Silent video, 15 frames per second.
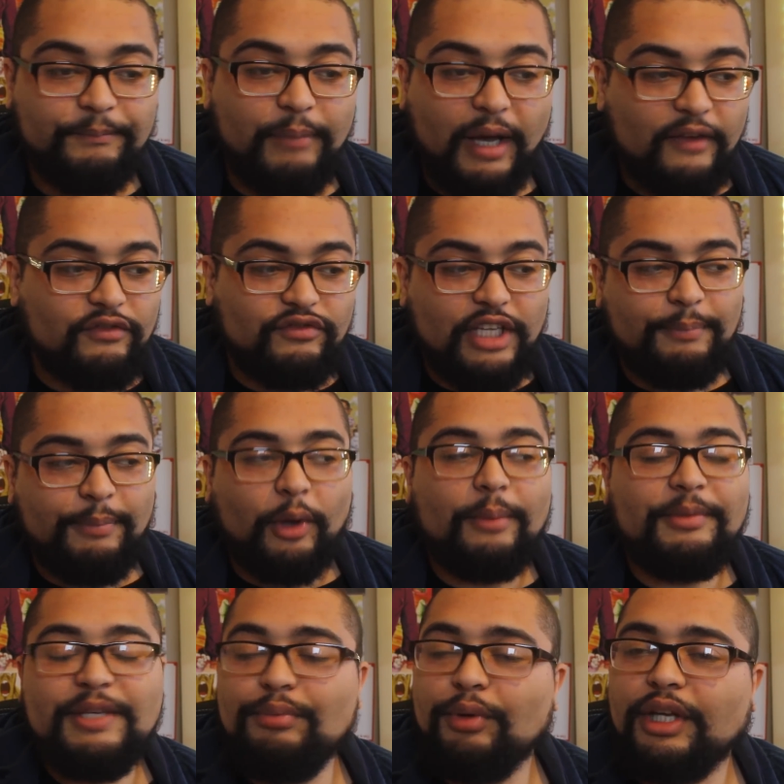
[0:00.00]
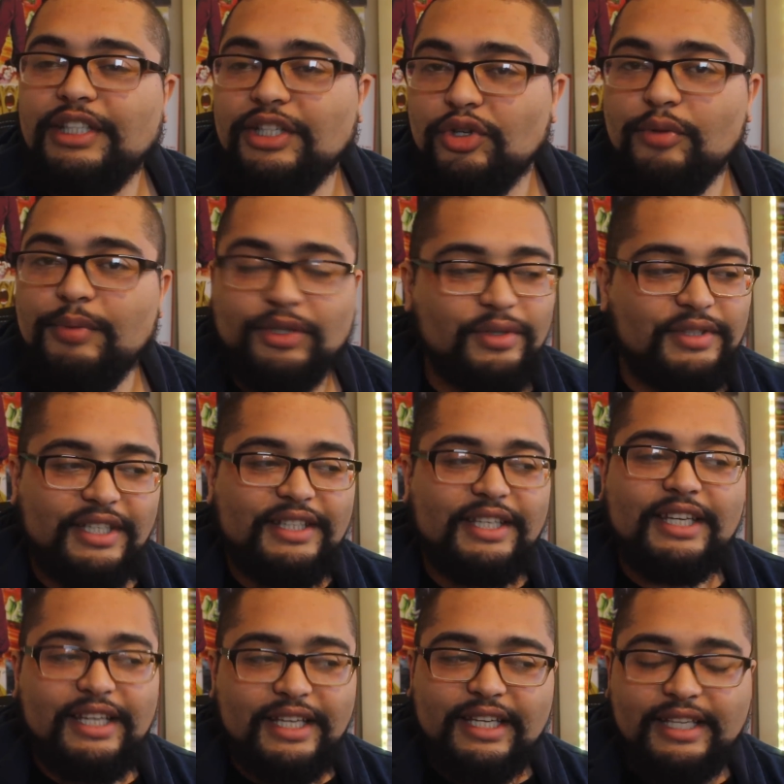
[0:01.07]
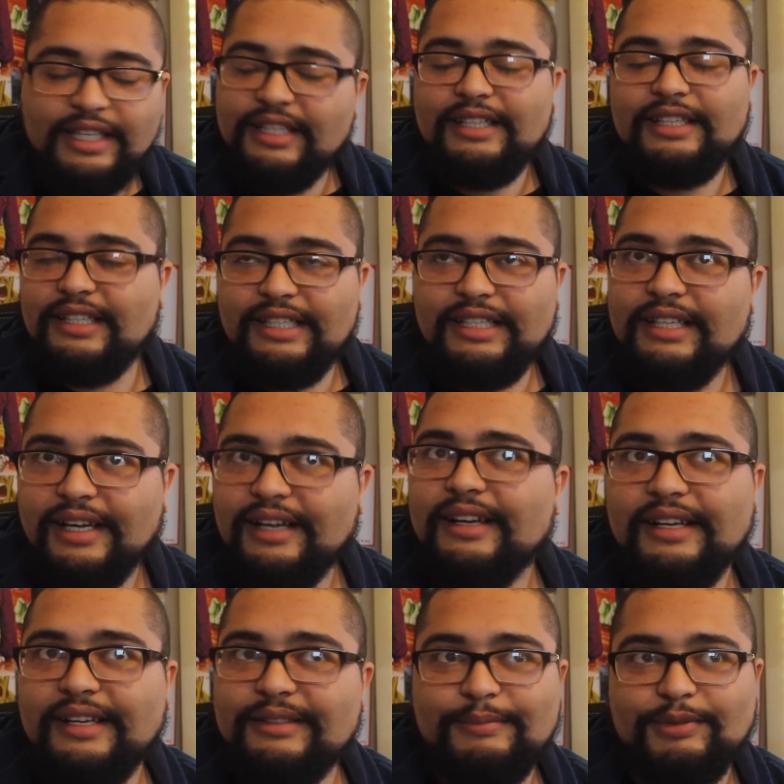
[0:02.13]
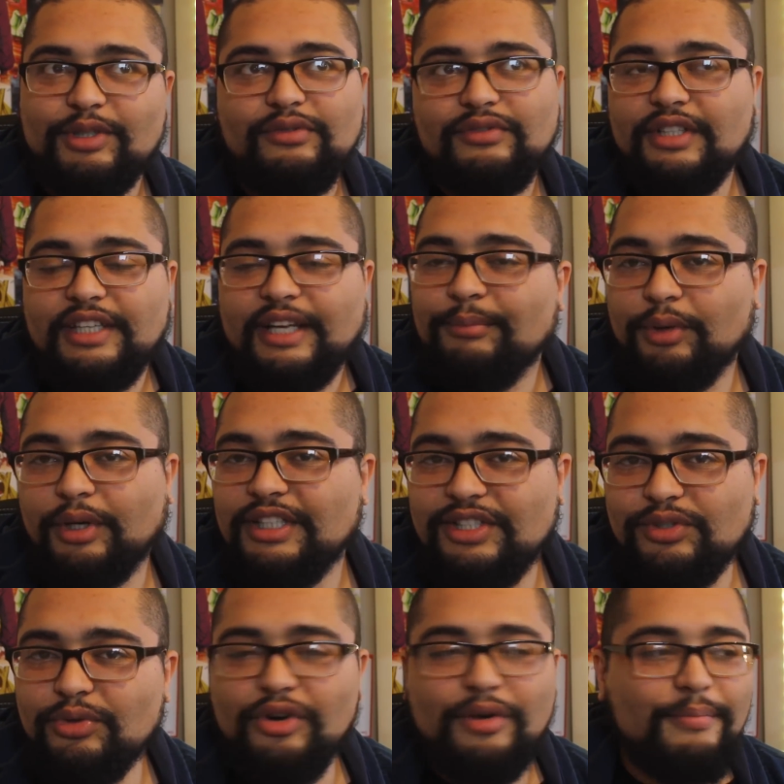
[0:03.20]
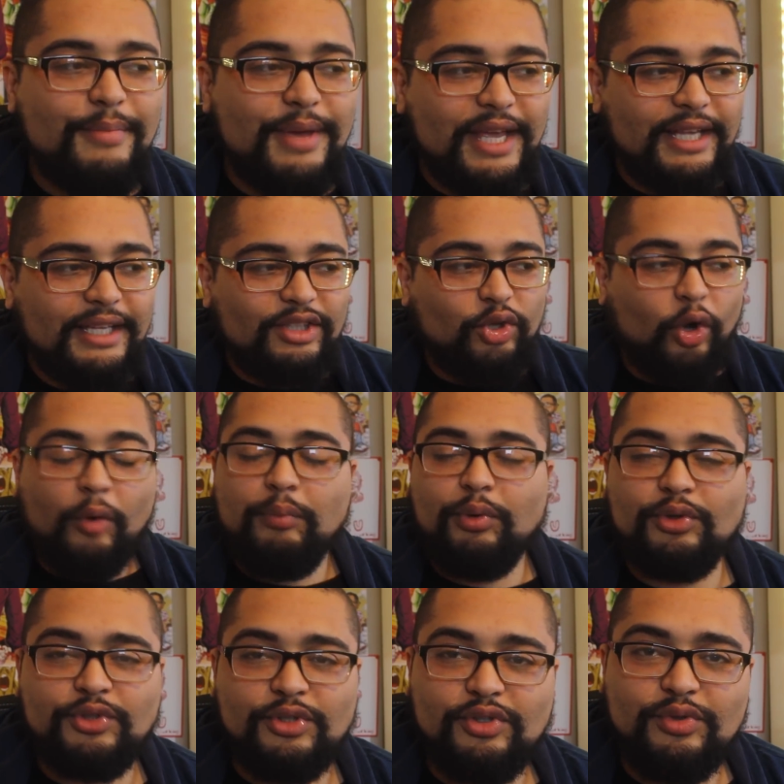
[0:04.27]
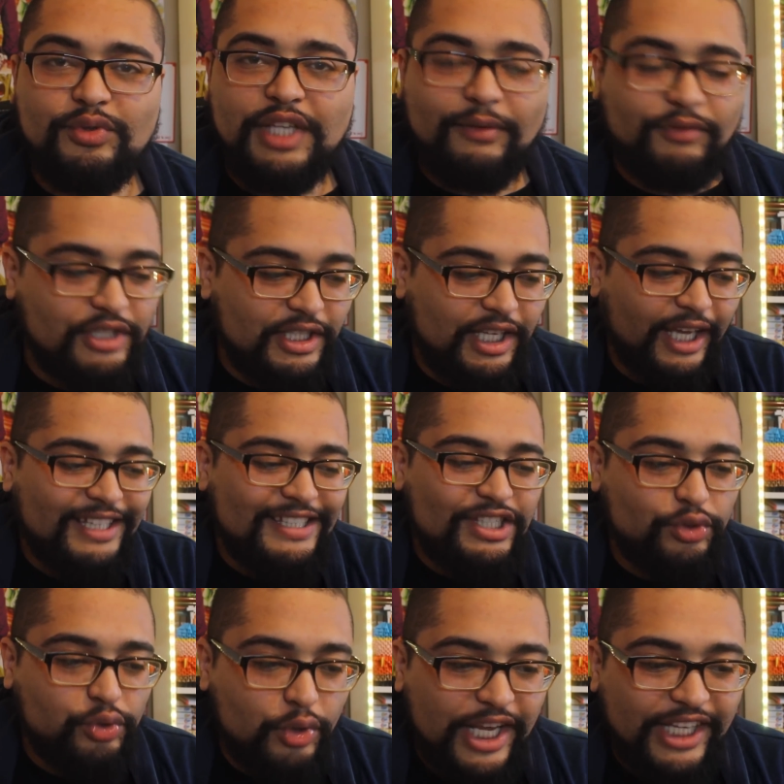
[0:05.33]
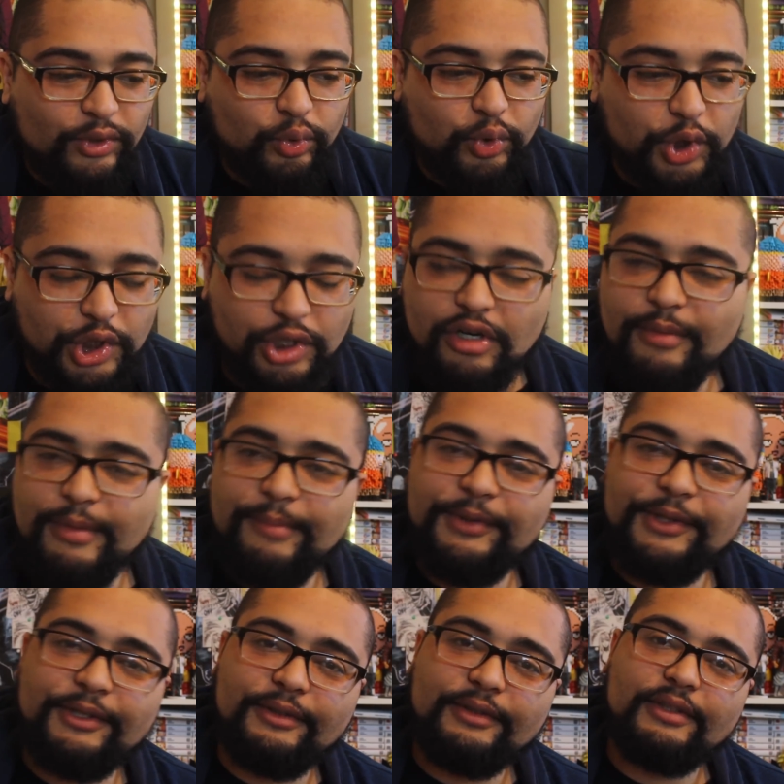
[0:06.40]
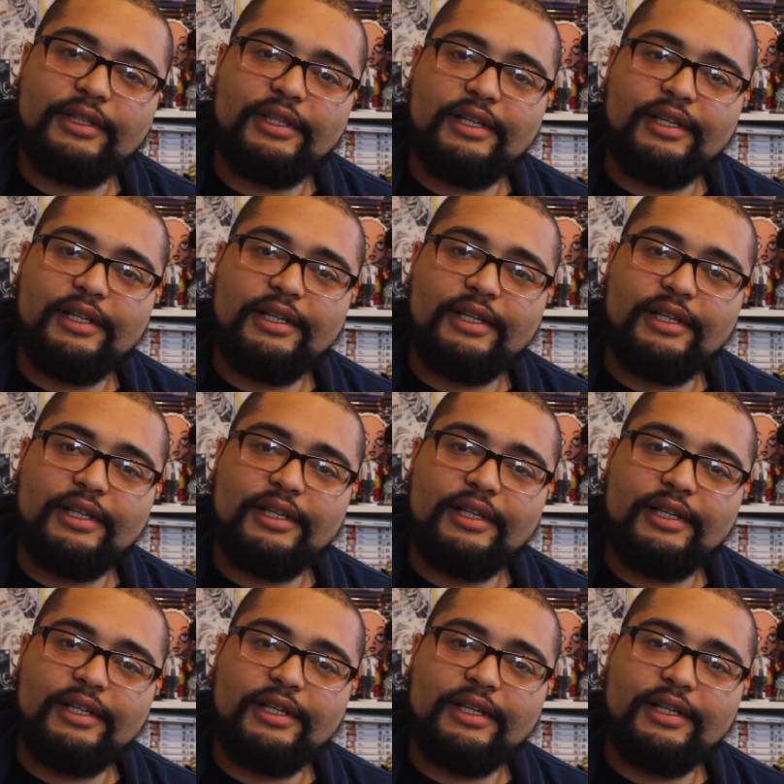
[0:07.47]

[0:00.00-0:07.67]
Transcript: Bah, vous avez paru un petit peu ridicule parce que c'était c'est parce que vous étiez un peu ridicule, mais dans le bon sens du terme, vous étiez ridicule et touchant en même temps.